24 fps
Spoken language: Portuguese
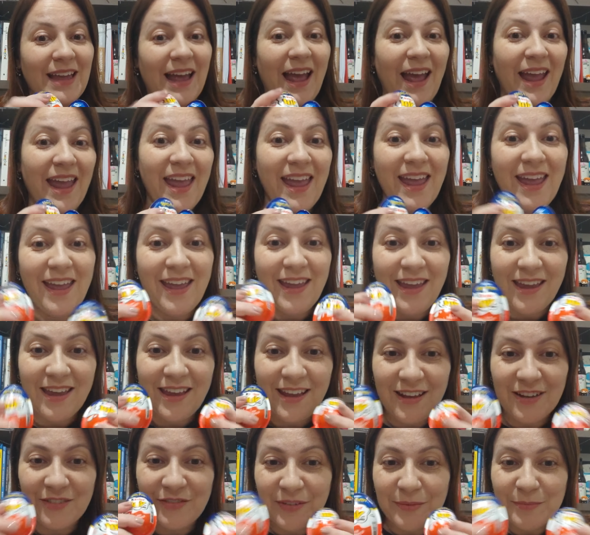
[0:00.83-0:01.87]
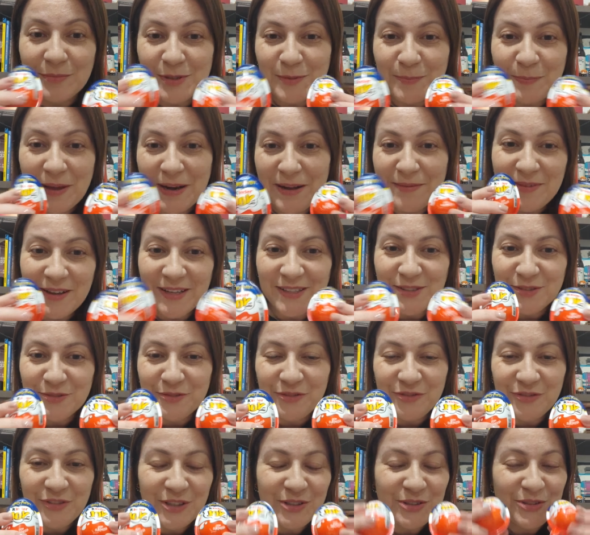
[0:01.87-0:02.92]
Aê, vamos para mais
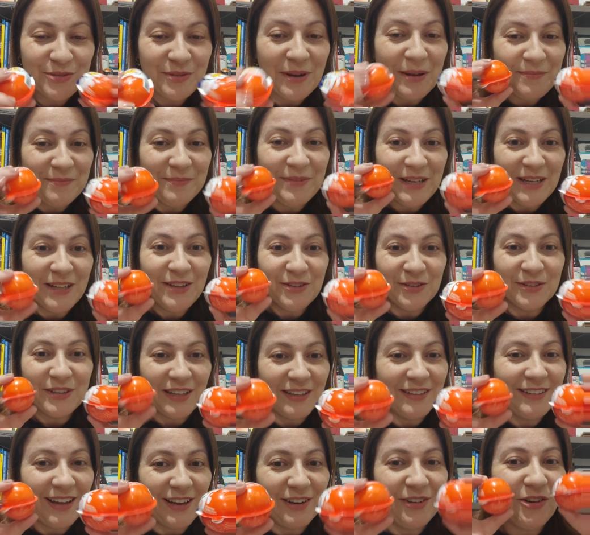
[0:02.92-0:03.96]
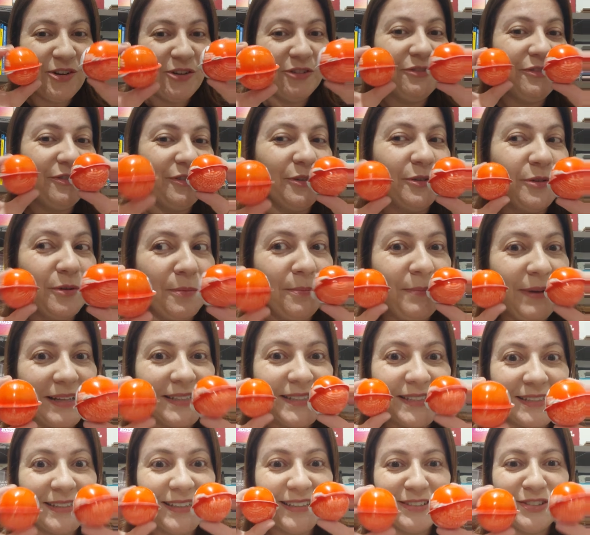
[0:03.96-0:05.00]
um vídeo abrindo o Kinder Ovo com
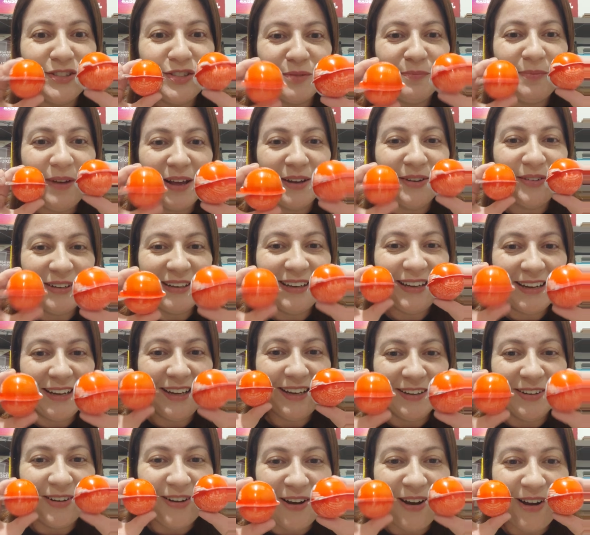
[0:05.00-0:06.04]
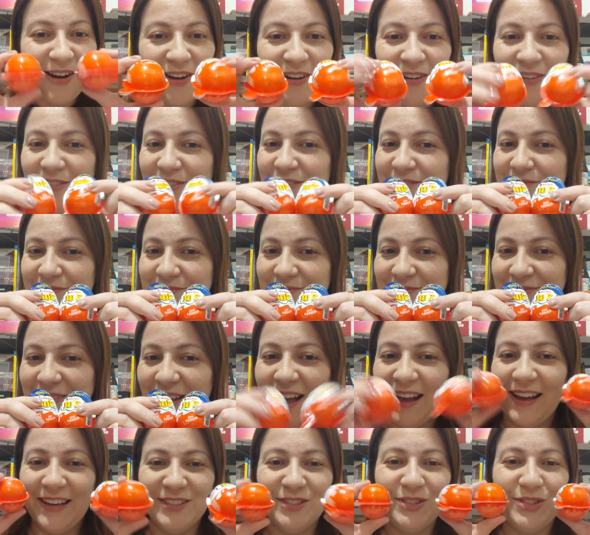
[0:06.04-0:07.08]
bastante barulhinho.
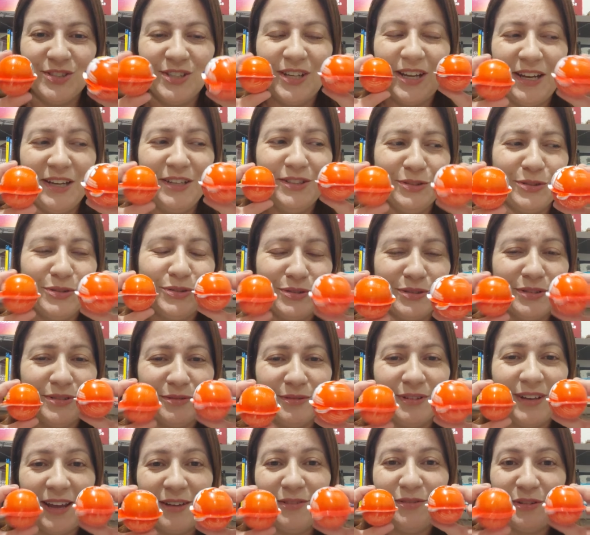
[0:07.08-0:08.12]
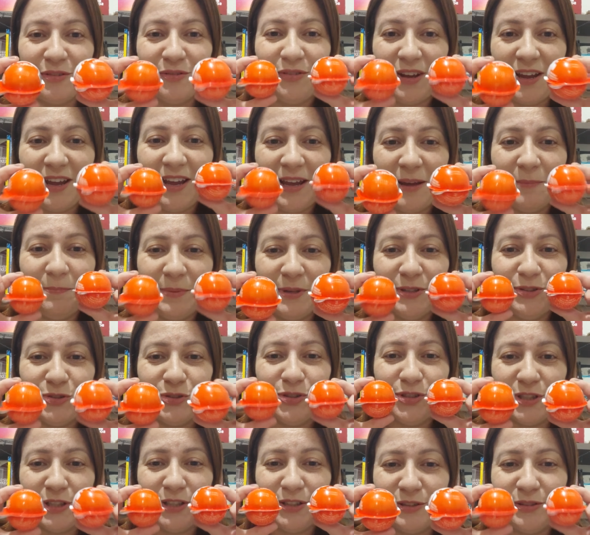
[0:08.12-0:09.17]
Ai, gente, não quero que venha
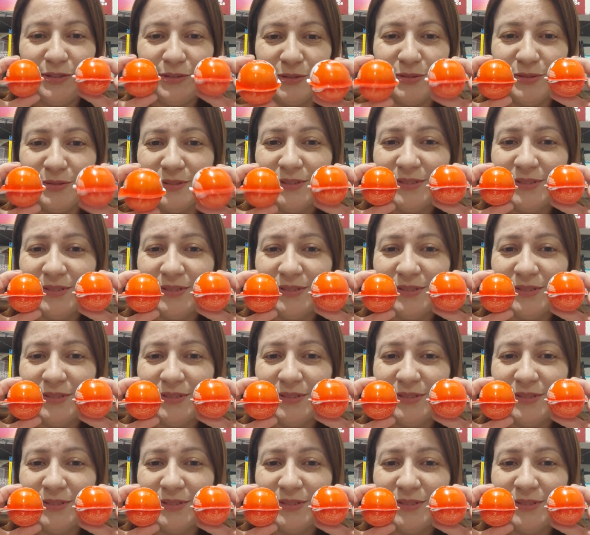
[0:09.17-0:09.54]
repetido.